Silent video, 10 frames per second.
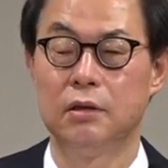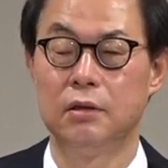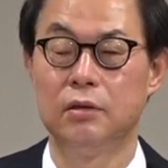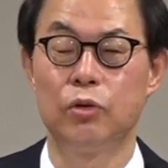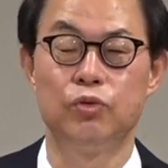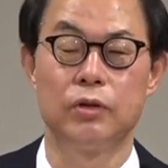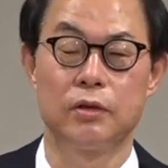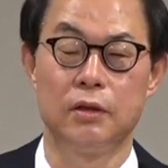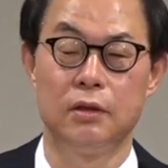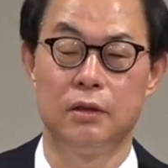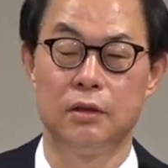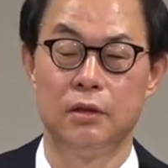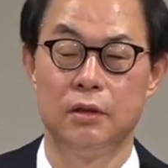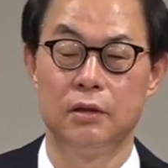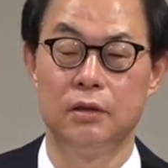능력 주셔서
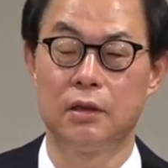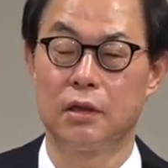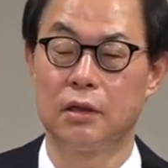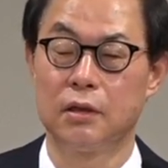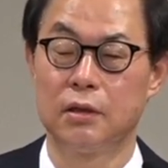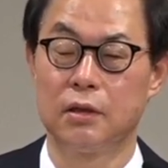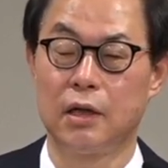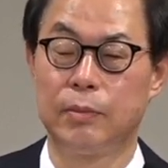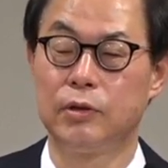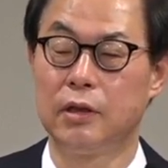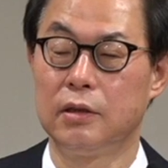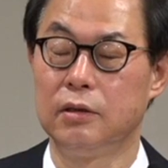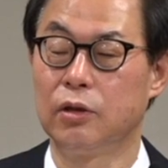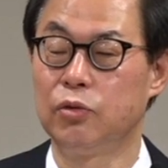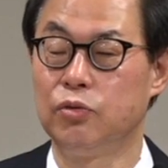진짜 갑절의
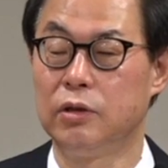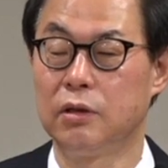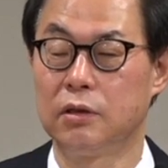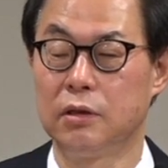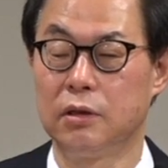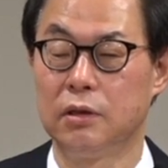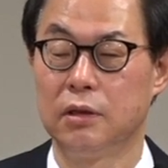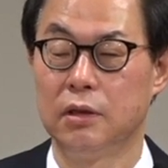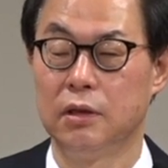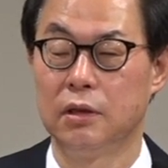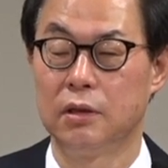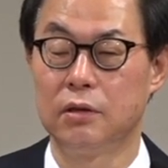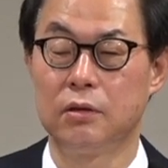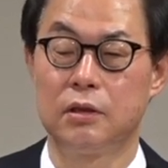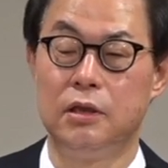능력을 주신 거죠.
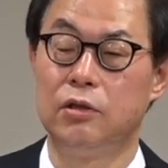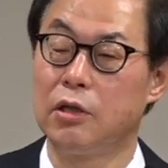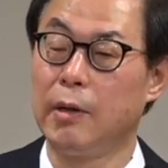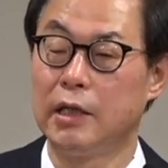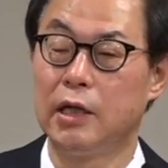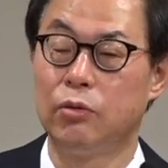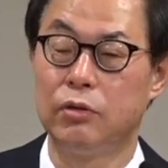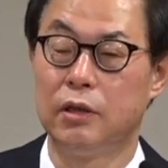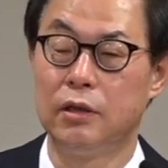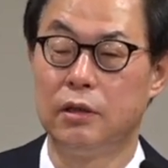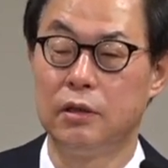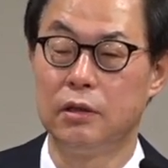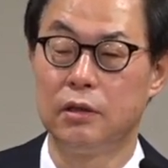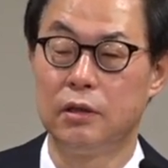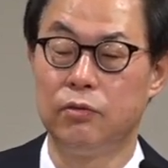그래서 기적이 많이 나오는 거예요.
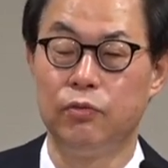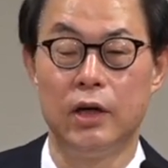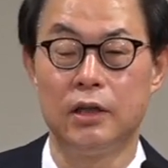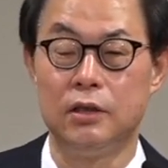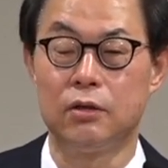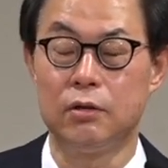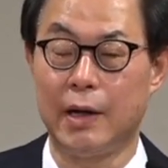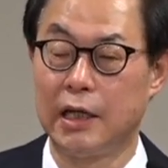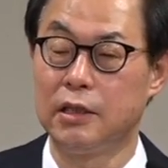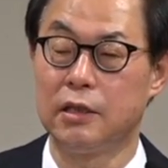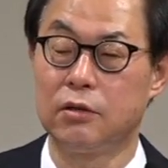그 왜 기적을 많이 이렇게